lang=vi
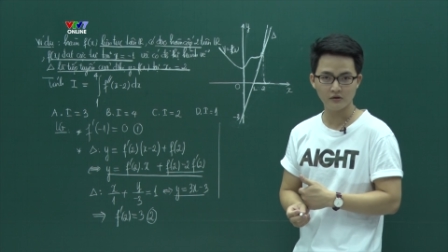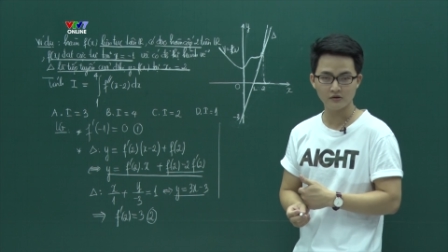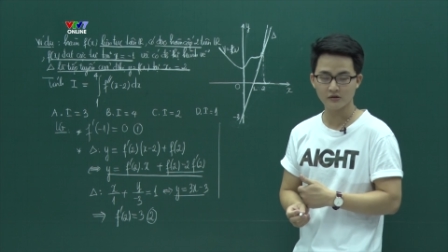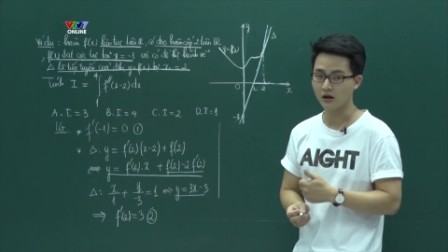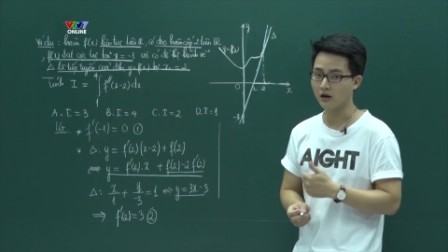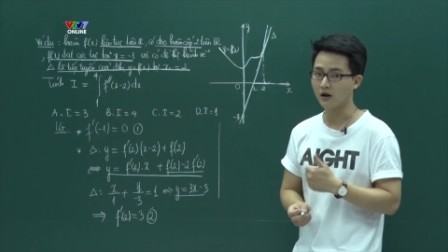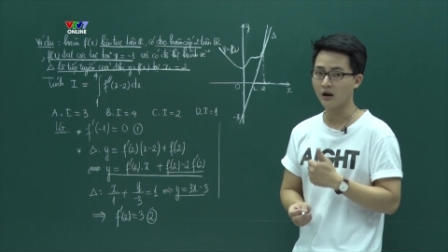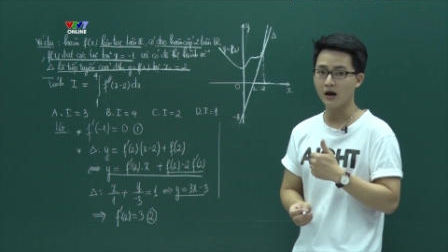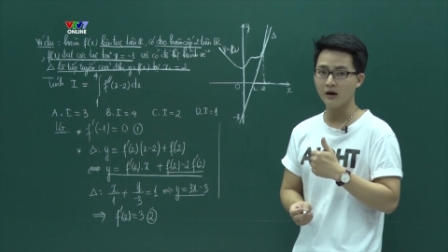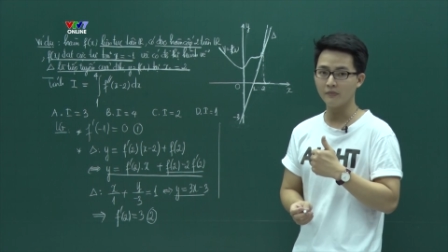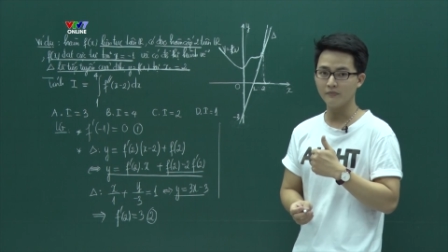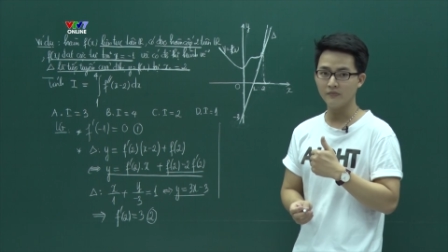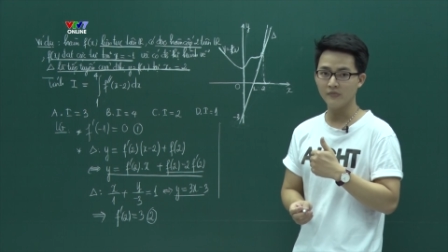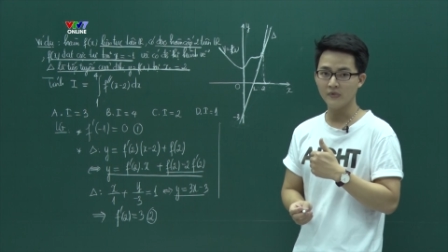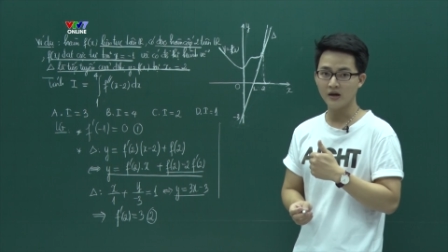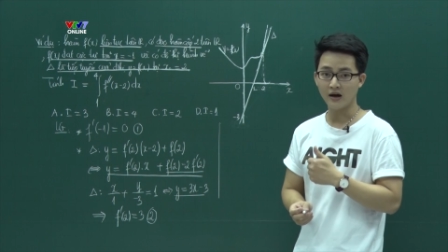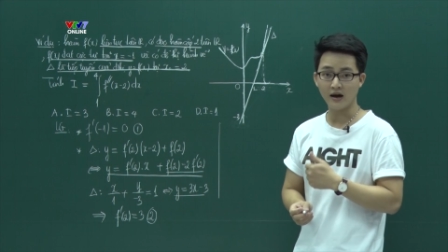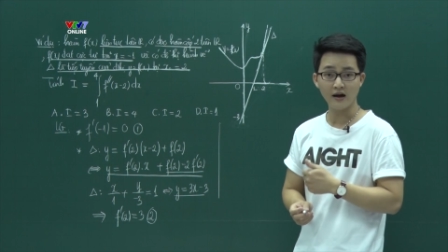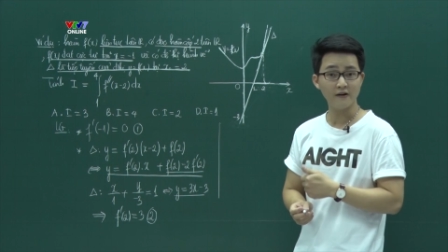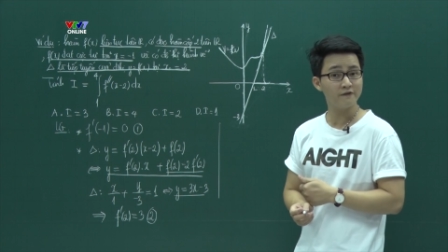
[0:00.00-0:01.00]
sợ lắm
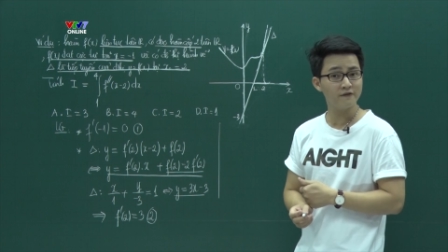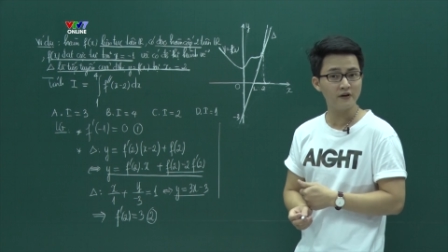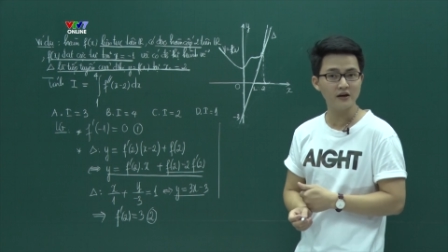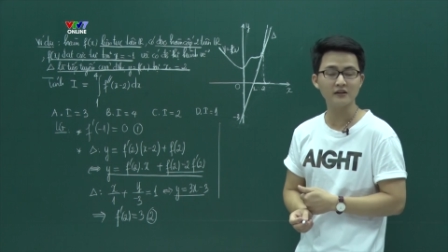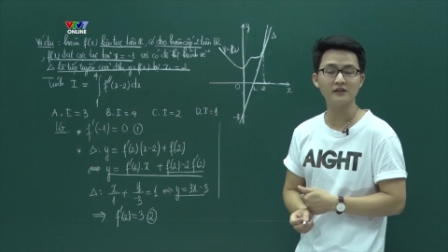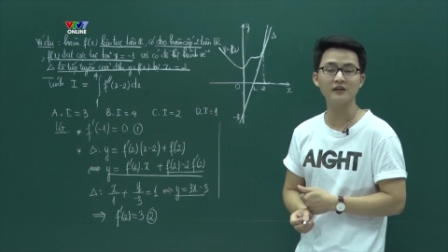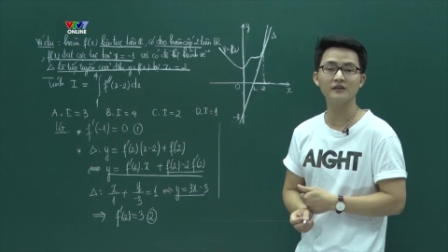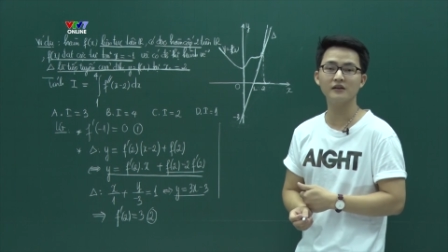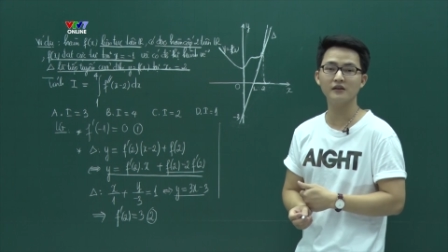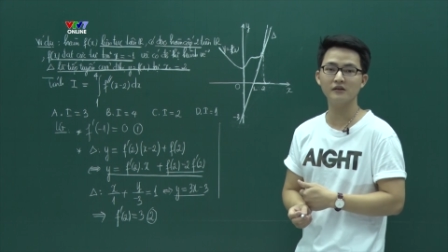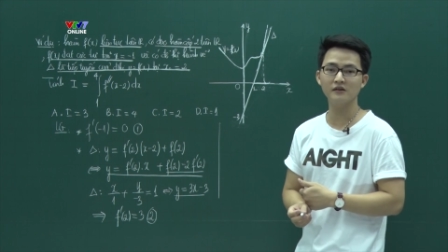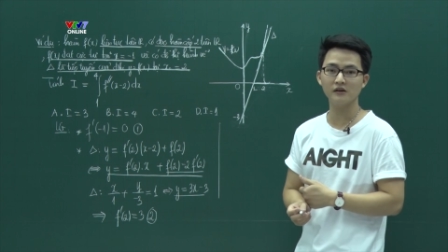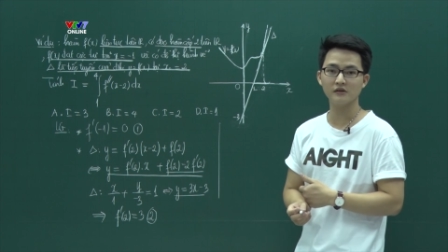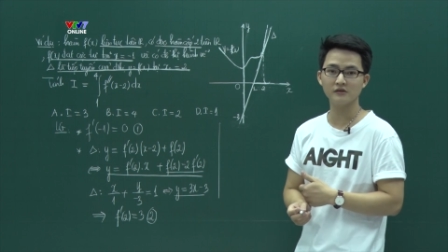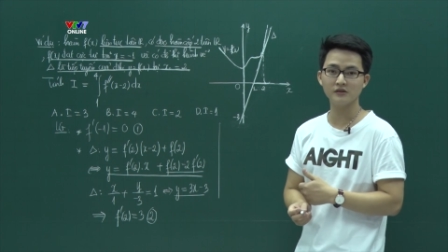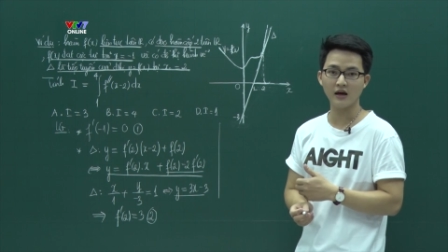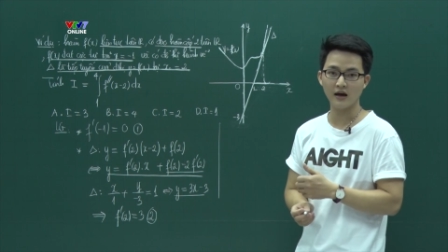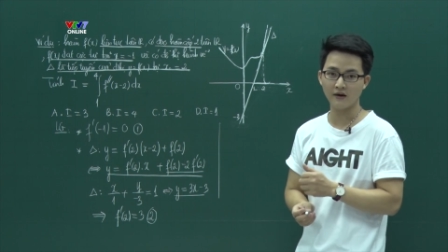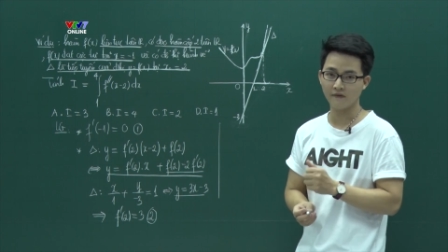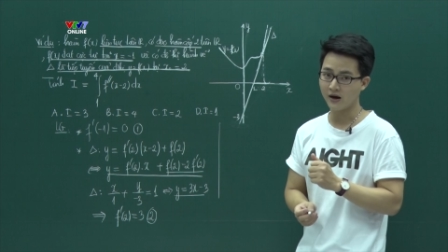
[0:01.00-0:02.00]
f phẩy thì tính
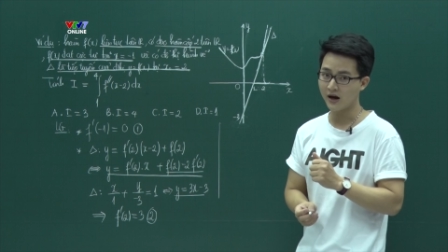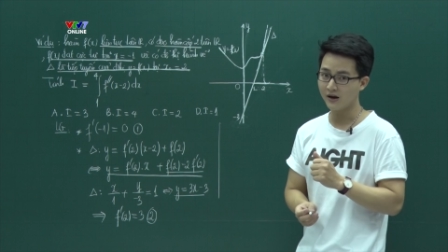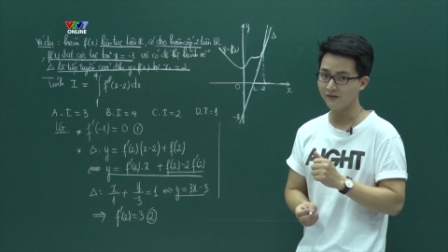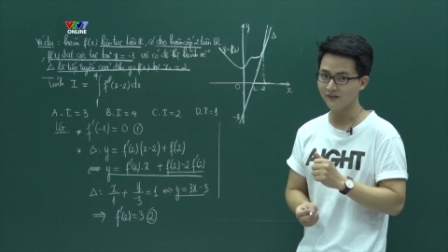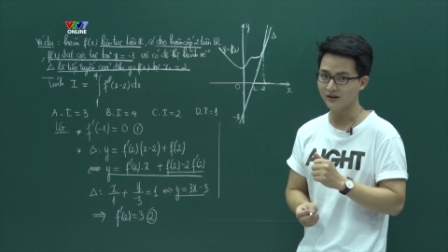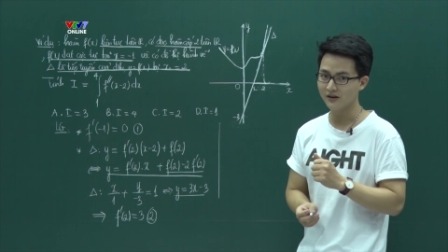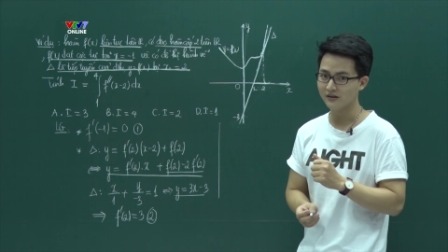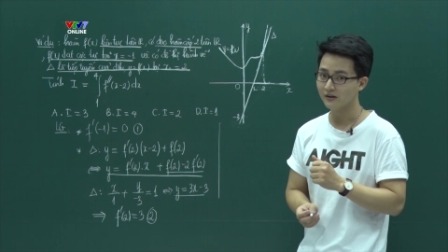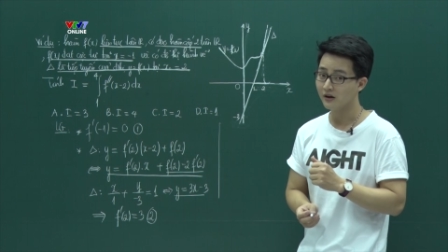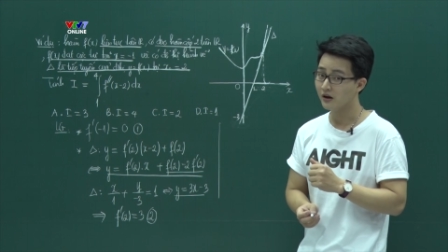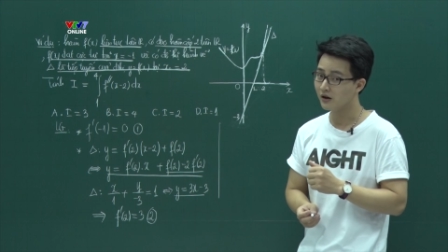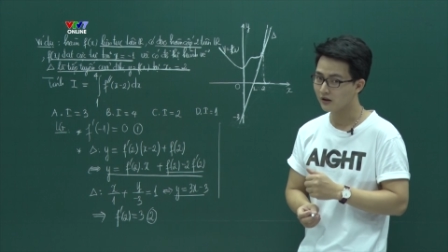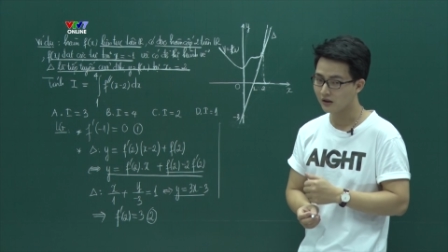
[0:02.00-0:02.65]
được nhưng f 2 phẩy